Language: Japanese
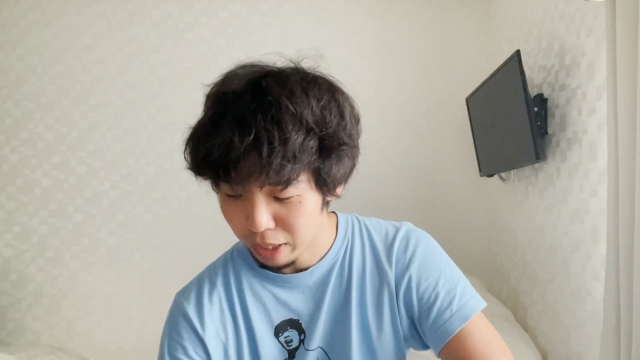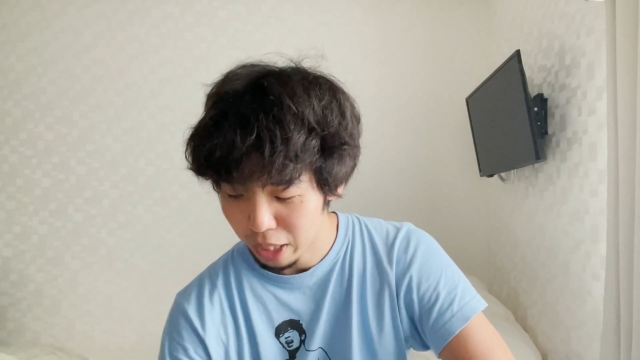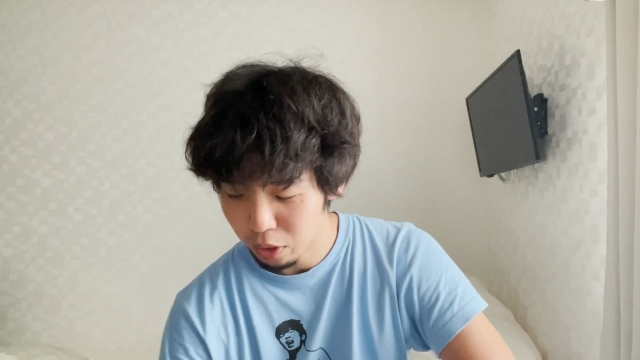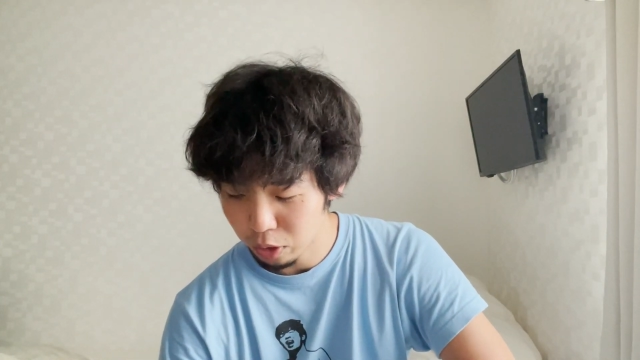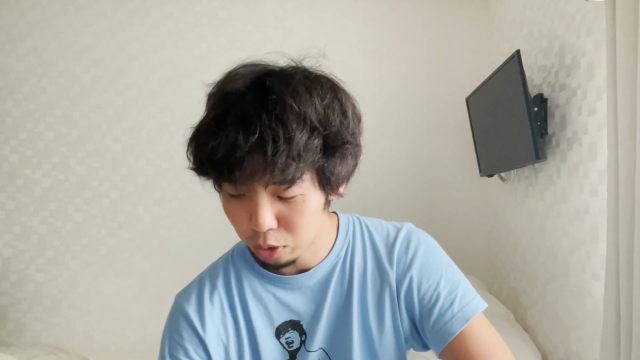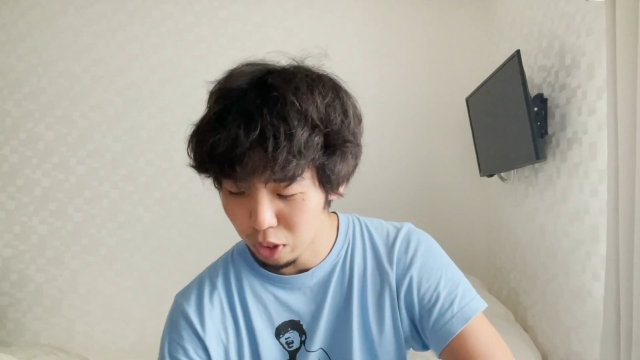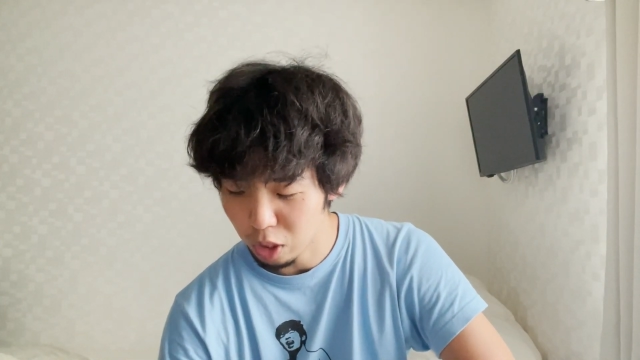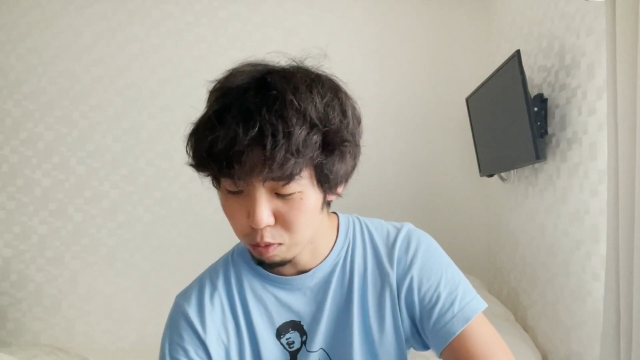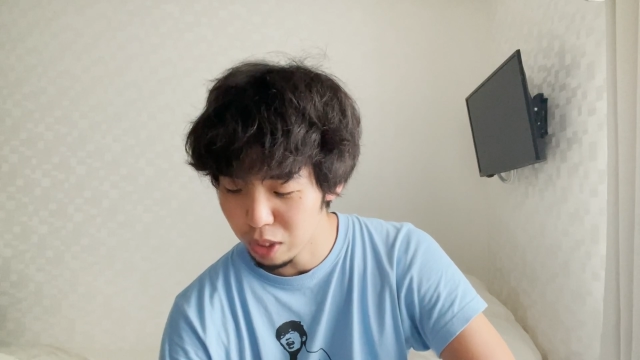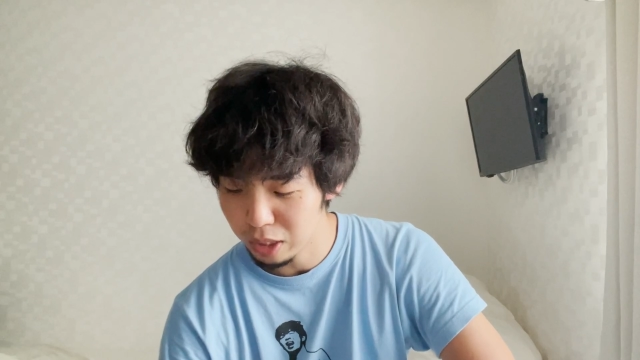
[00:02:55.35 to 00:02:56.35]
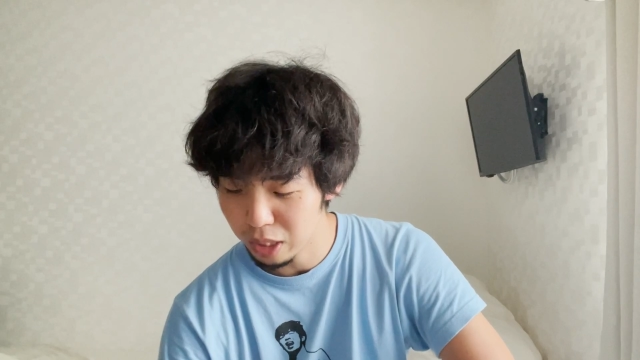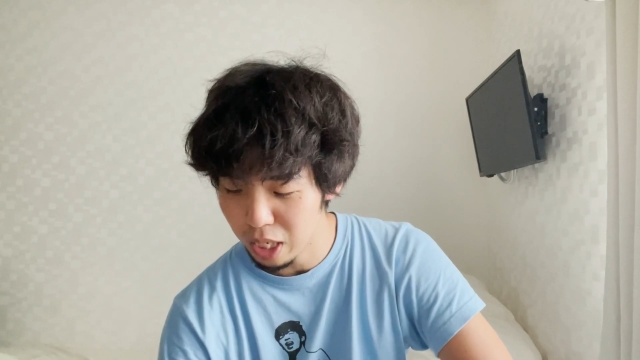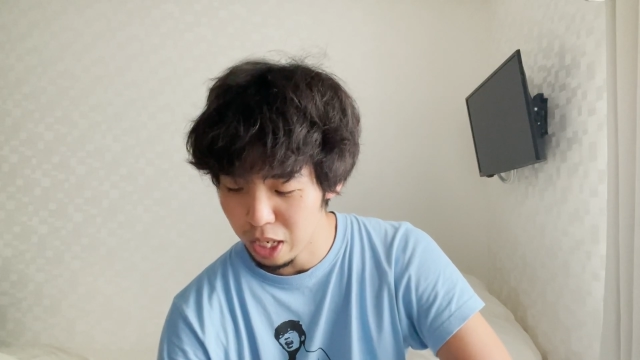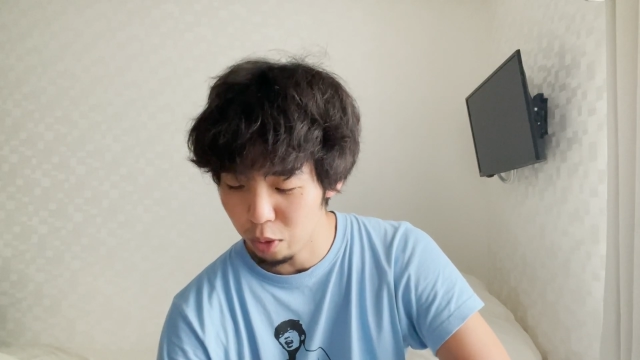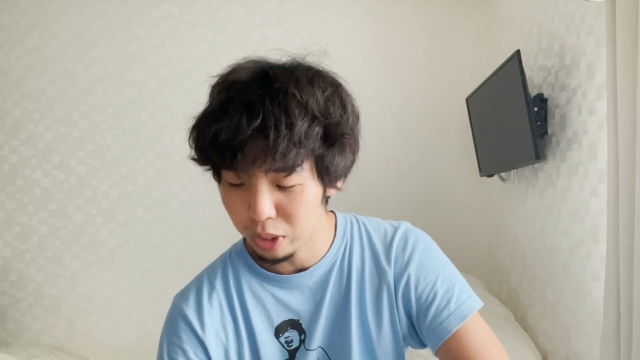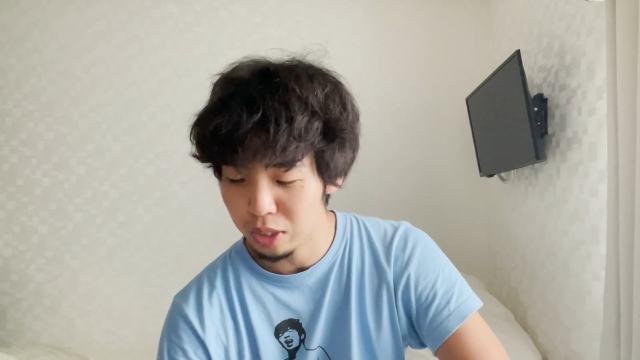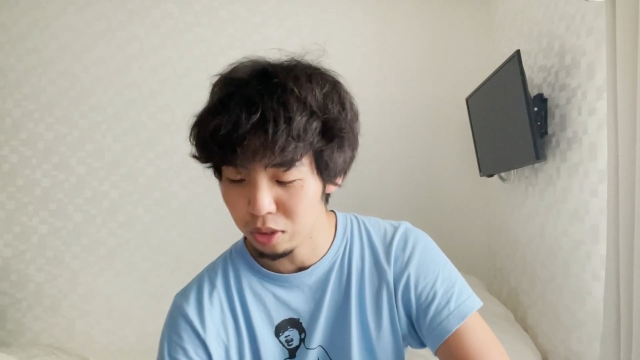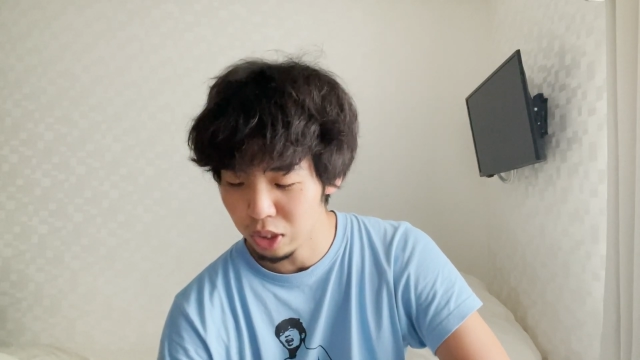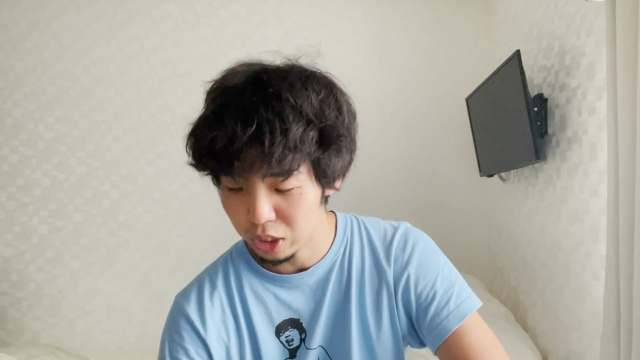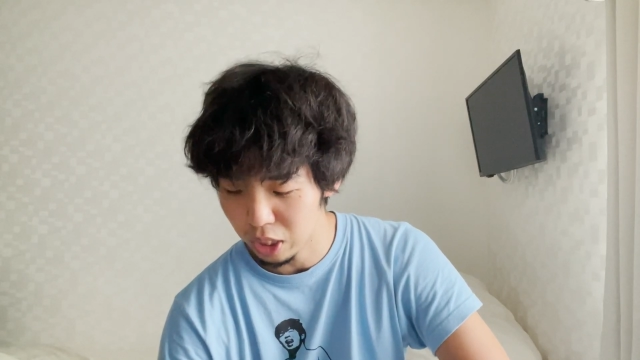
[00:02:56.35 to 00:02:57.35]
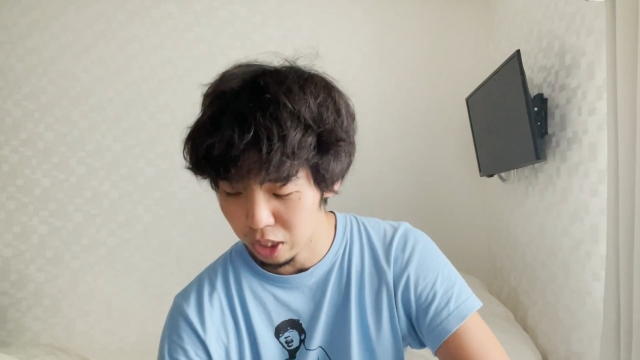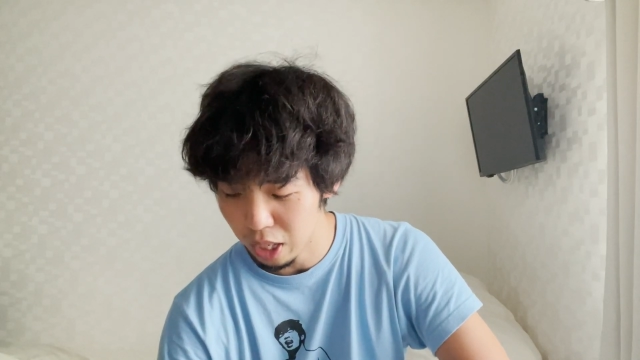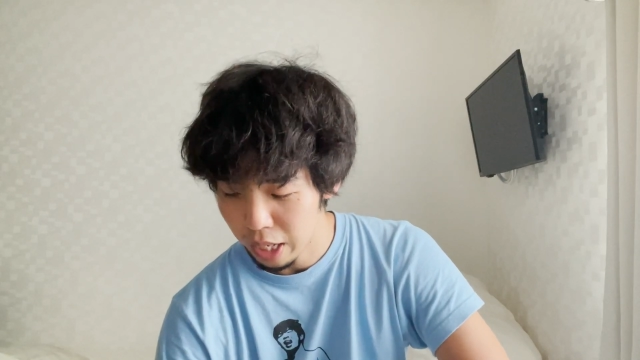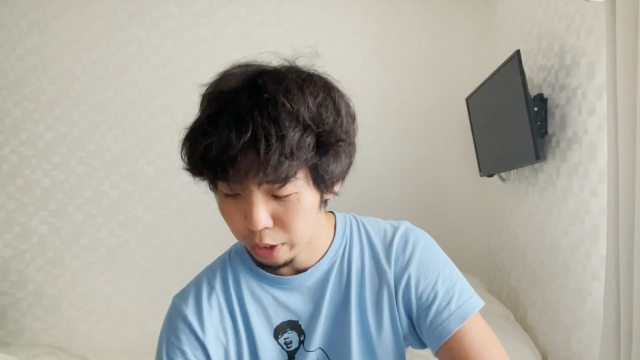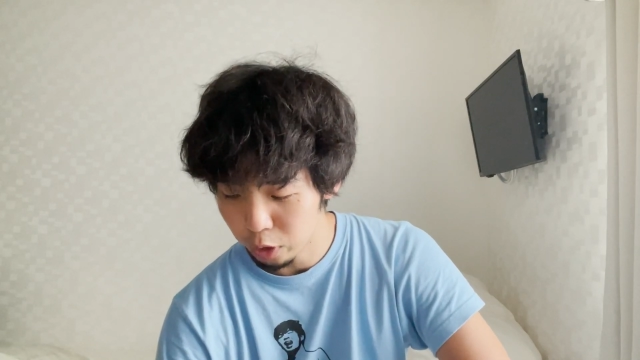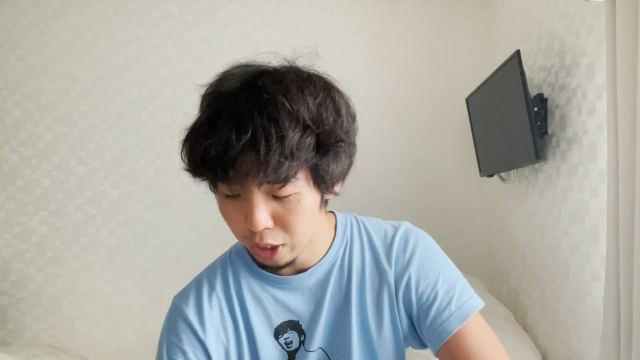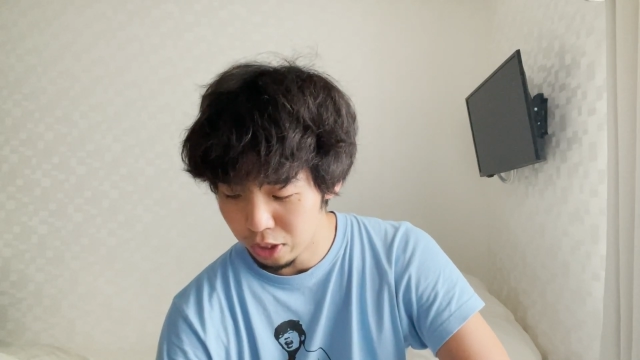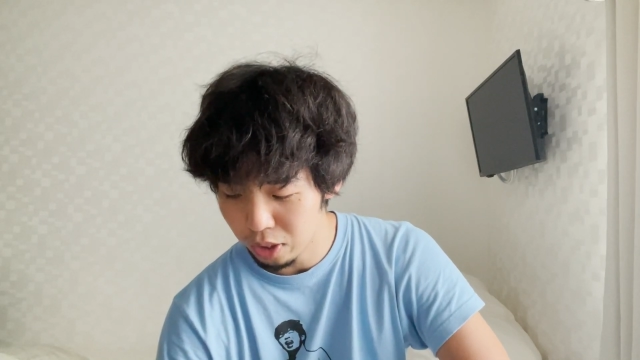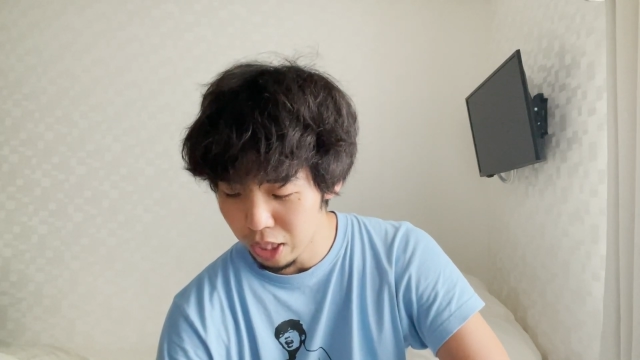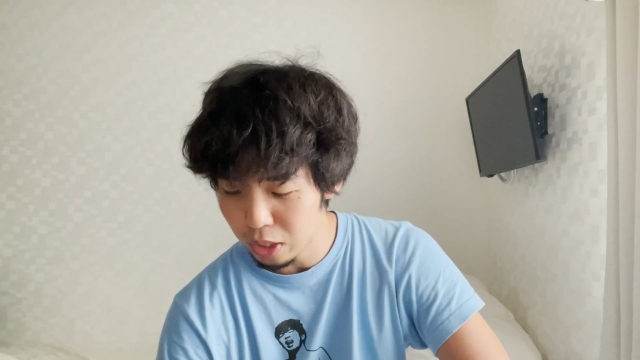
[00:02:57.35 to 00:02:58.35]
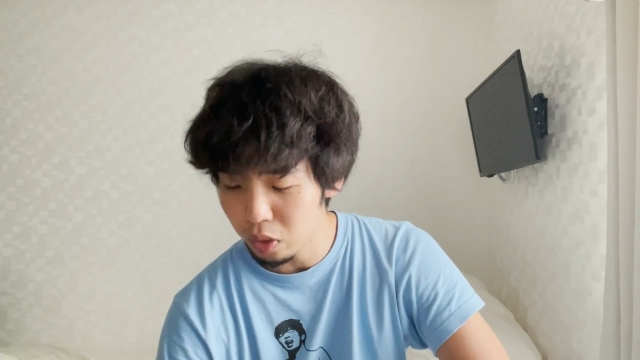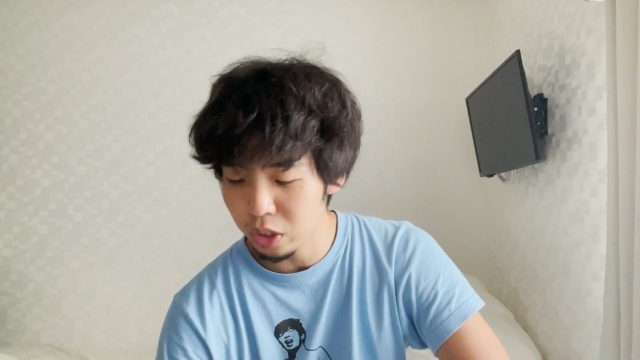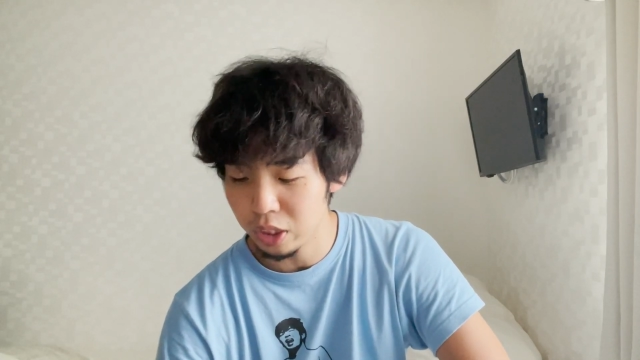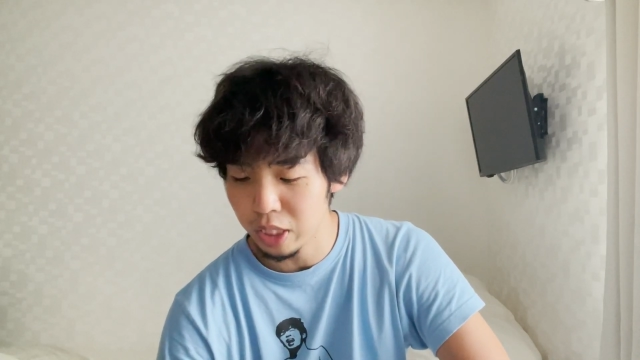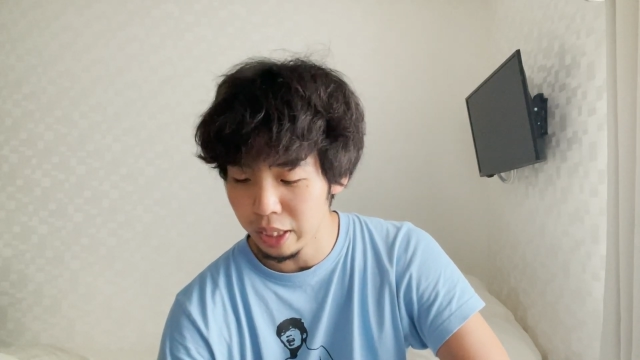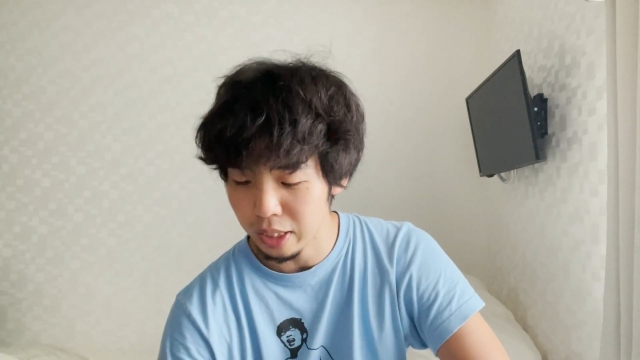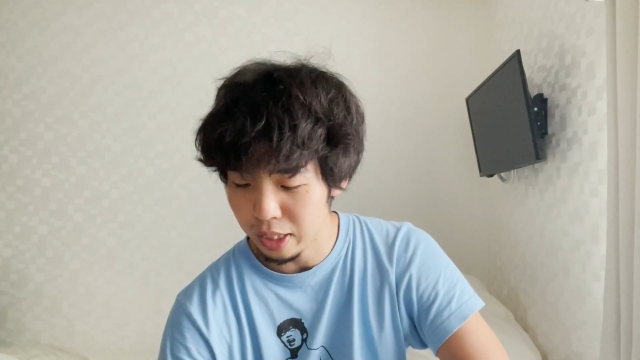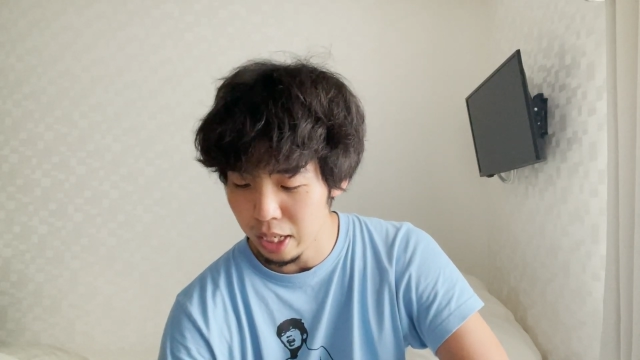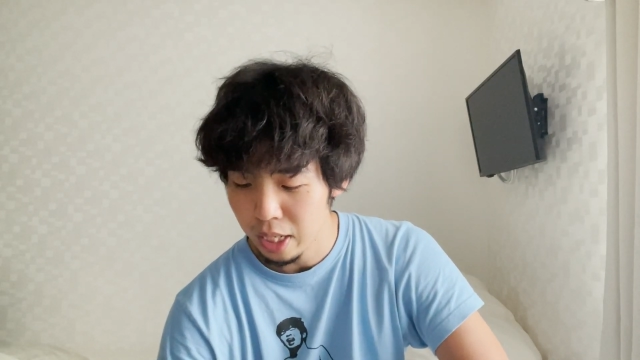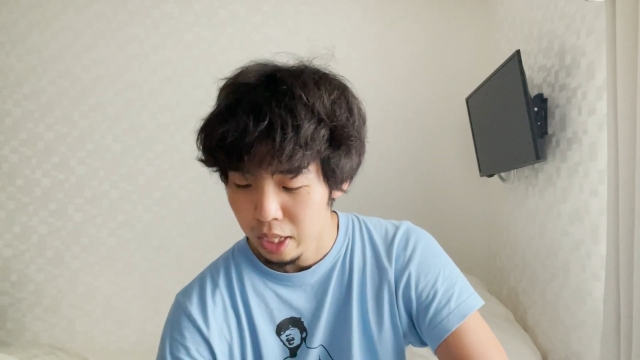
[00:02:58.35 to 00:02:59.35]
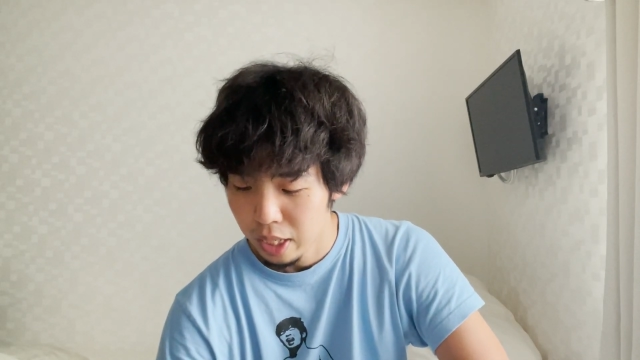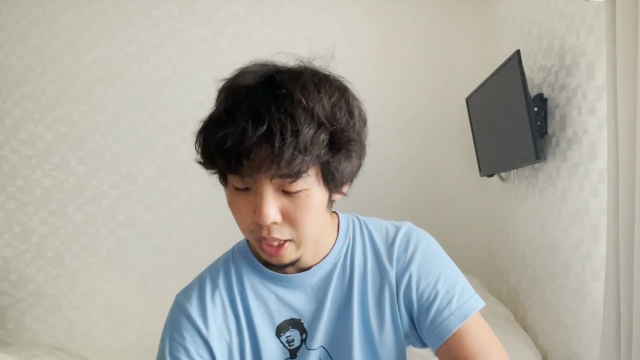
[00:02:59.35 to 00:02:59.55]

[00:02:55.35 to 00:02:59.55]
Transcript: まあ結局その後は無安打で4打数1安打。はい。そして次の試合ですね。